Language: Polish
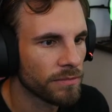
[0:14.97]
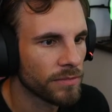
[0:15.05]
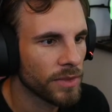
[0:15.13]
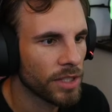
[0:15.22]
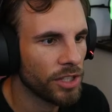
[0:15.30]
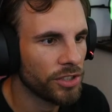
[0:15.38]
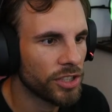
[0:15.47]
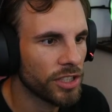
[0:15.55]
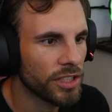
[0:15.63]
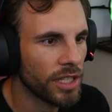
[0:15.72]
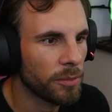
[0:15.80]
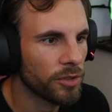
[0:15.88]
jeszcze nie
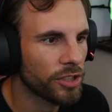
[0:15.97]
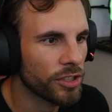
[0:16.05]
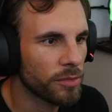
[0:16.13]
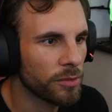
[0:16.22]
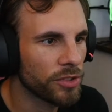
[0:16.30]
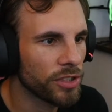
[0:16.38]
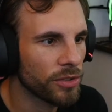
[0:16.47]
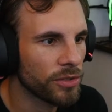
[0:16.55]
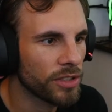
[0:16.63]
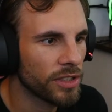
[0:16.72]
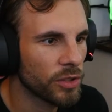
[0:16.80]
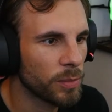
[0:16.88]
daj Boże, żeby mu się
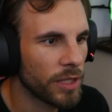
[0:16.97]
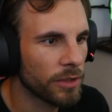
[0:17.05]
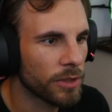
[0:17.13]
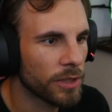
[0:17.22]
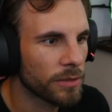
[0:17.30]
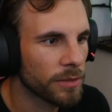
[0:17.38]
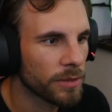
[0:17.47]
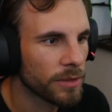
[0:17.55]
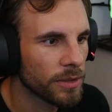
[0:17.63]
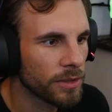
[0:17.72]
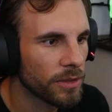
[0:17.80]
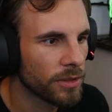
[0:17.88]
toksyna odpaliła.
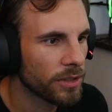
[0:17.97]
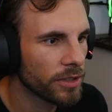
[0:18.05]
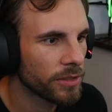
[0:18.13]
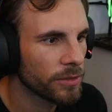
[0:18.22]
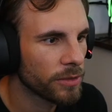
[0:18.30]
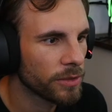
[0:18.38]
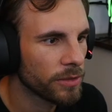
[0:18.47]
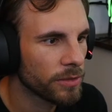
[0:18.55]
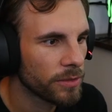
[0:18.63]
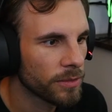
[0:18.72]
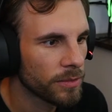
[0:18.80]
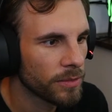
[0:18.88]
O Jezus.
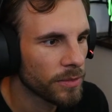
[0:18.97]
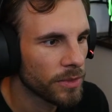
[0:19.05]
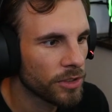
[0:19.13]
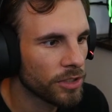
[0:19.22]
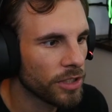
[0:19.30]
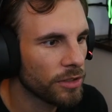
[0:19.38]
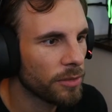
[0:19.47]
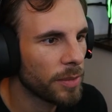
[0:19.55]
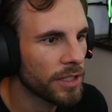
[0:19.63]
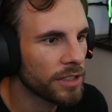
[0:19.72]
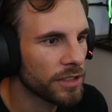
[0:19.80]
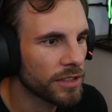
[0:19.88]
To te
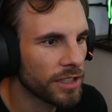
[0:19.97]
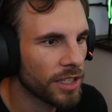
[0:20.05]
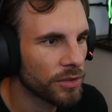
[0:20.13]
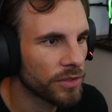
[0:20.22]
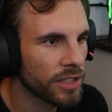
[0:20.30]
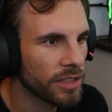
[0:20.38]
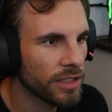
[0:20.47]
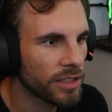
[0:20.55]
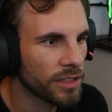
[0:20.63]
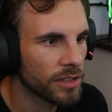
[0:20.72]
chłopaki nie zagrają w CS-a nigdy.